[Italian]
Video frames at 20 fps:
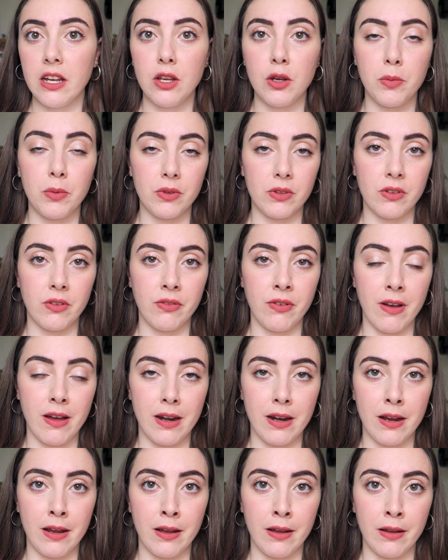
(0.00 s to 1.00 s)
che io posso
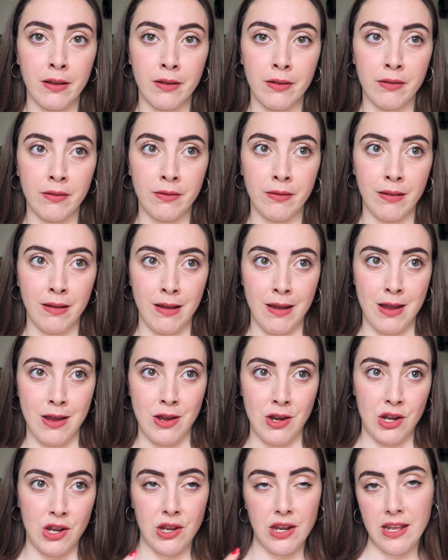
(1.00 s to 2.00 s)
fare
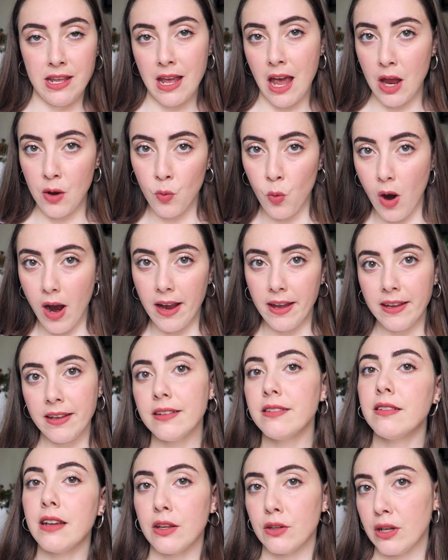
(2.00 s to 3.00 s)

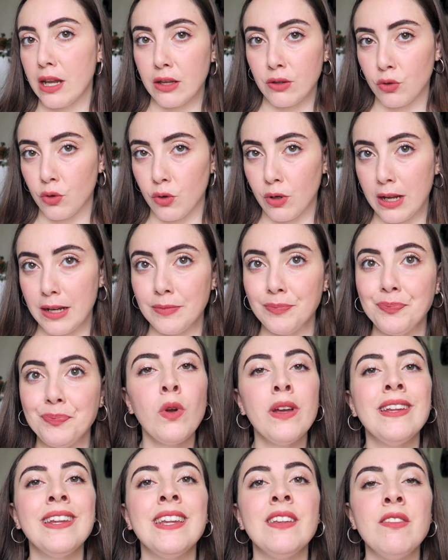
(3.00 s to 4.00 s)
DIY da, da, sola.
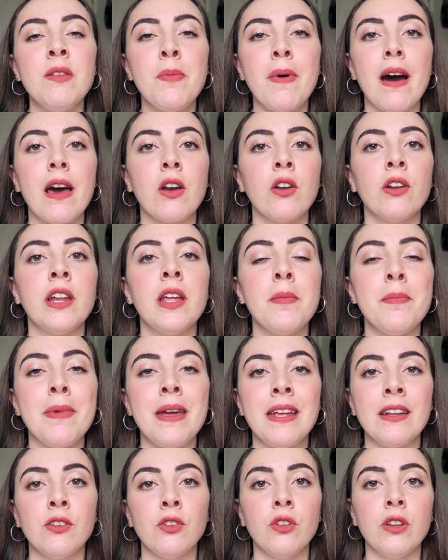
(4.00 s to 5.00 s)
Quindi vi parlo dei
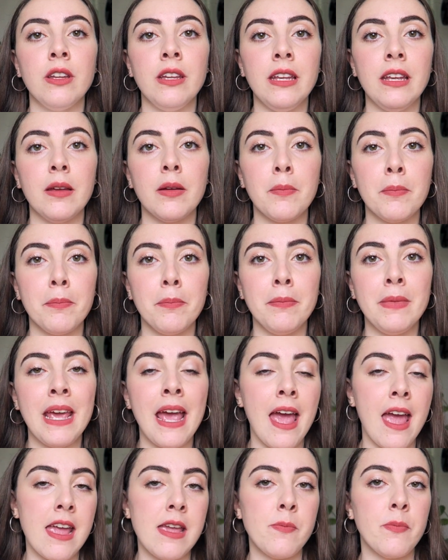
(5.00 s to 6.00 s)
metodi
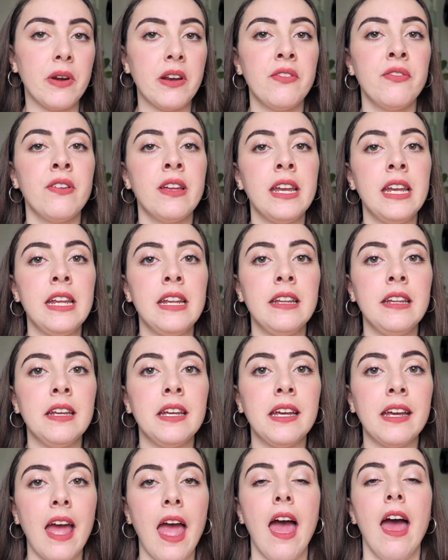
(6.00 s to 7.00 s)
miei
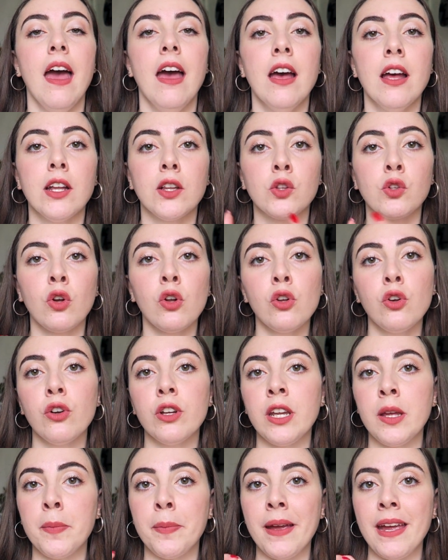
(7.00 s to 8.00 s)
preferiti che
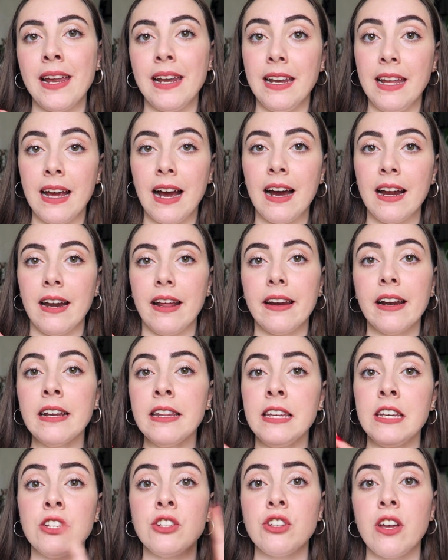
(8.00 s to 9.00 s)
tolgono i peli alla
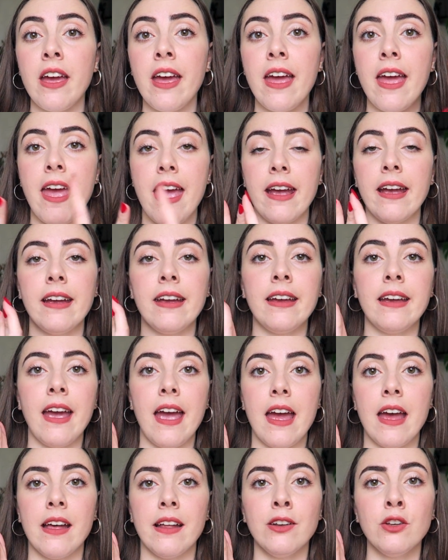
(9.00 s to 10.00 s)
radice e
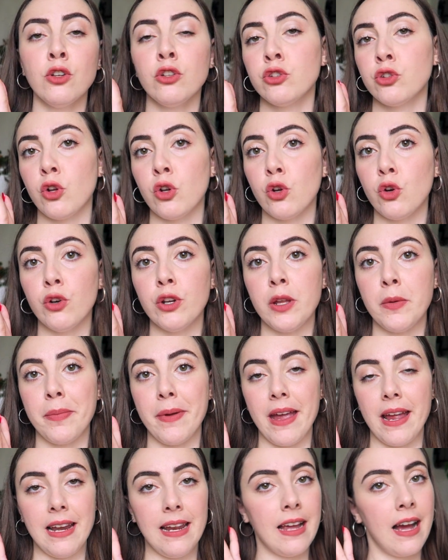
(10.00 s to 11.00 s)
che non tolgono i
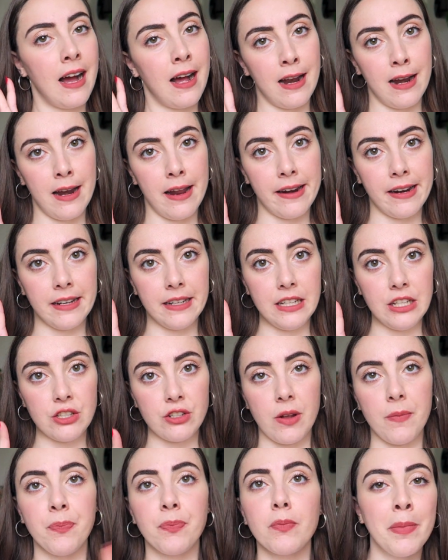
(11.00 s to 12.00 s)
peli alla
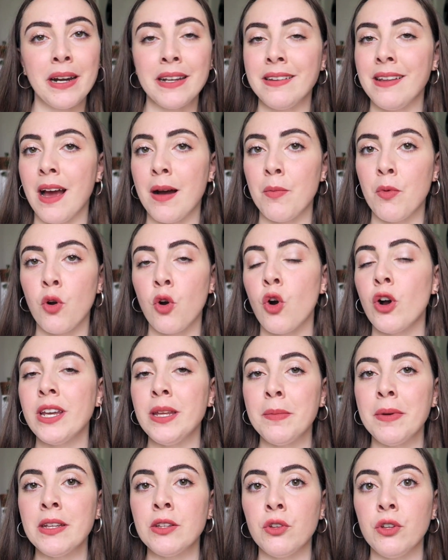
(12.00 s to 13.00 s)
radice. Partiamo
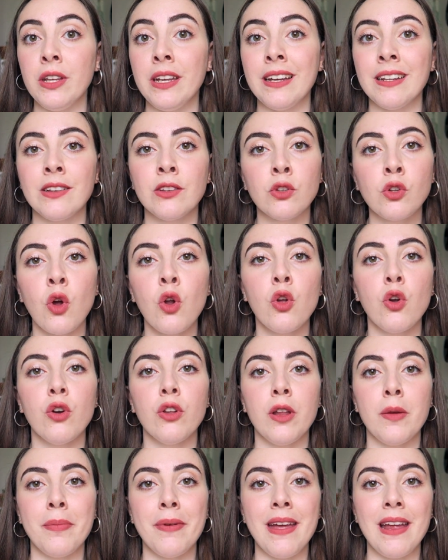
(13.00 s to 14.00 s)
con i metodi che
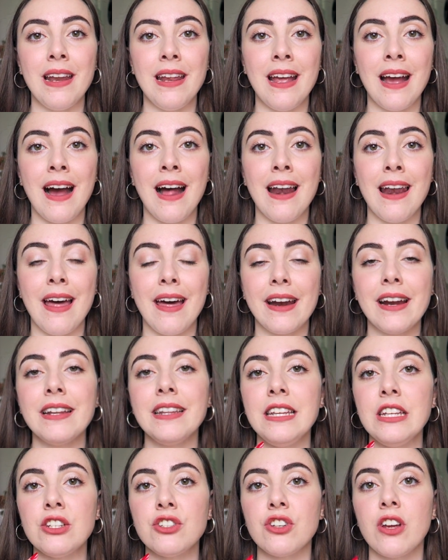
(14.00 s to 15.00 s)
tolgono i peli alla
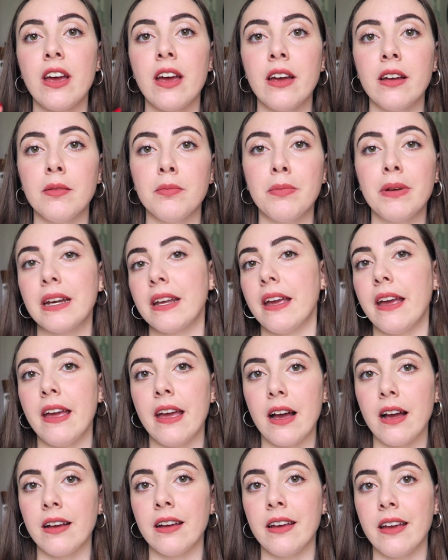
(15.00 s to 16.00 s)
radice perché
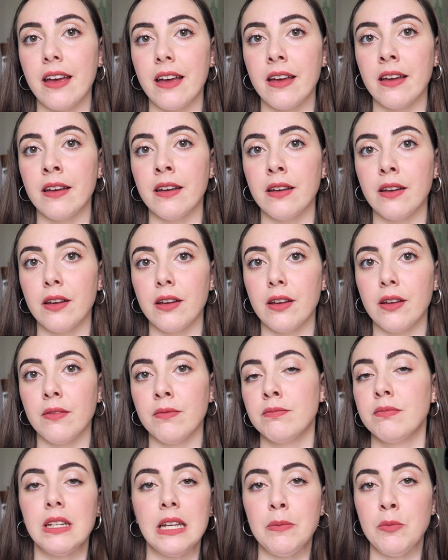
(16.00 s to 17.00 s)
è anche eh,
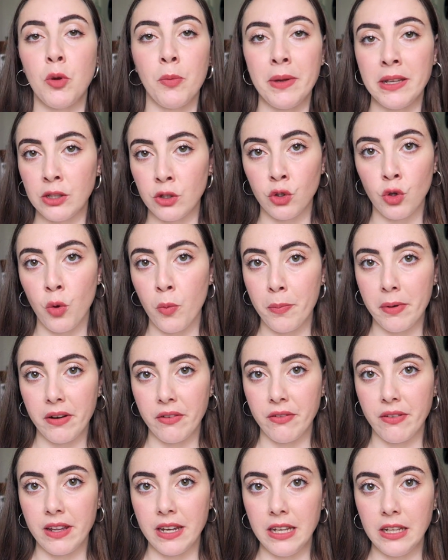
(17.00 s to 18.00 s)
il mio metodo
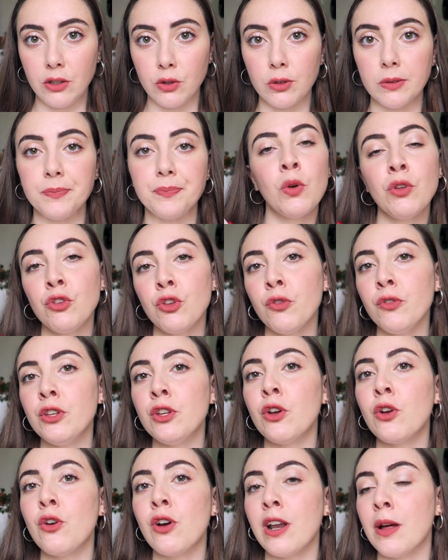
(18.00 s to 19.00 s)
preferito. Questo
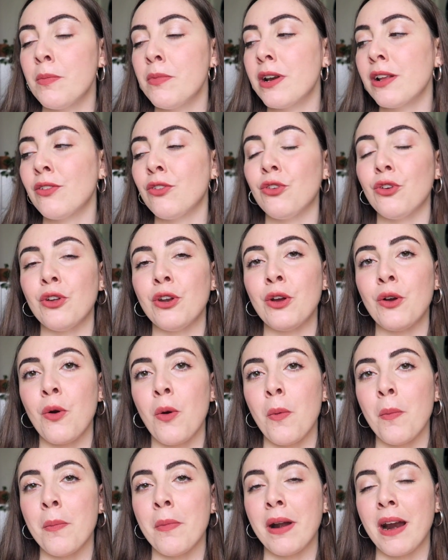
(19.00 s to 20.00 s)
video è in collaborazione
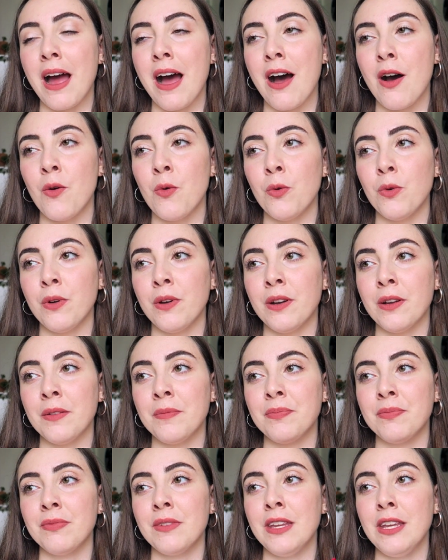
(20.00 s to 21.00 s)
con
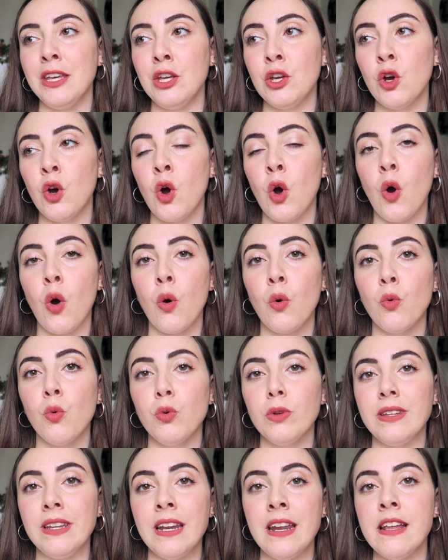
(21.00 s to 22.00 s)
Brown. Io
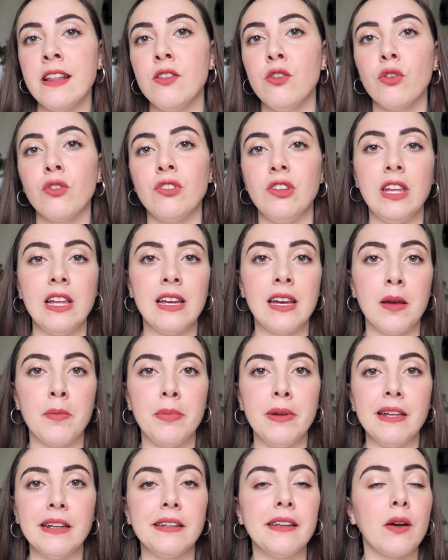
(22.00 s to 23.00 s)
utilizzo Silk
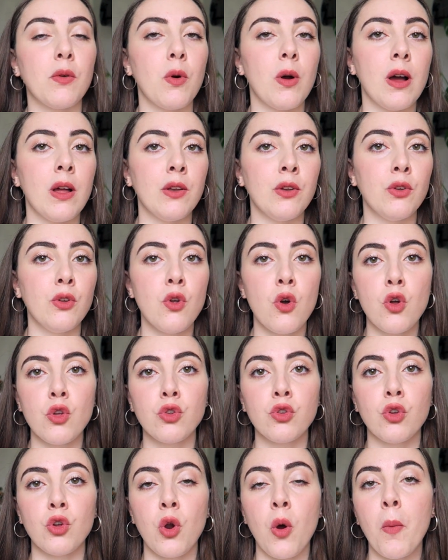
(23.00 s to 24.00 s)
Peel da quando
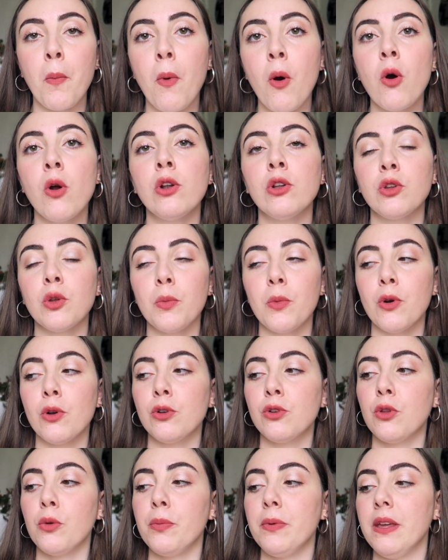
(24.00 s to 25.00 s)
sono molto
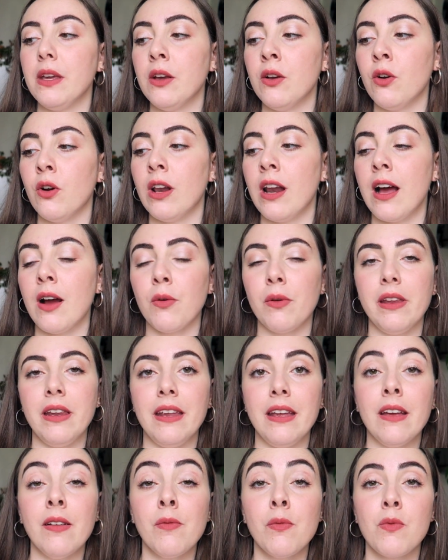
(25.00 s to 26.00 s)
molto piccola,
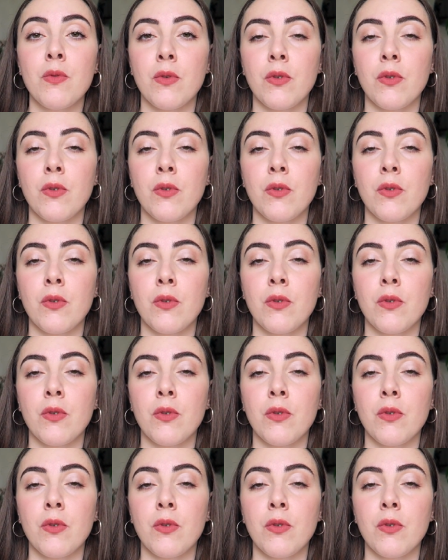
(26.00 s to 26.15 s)
quindi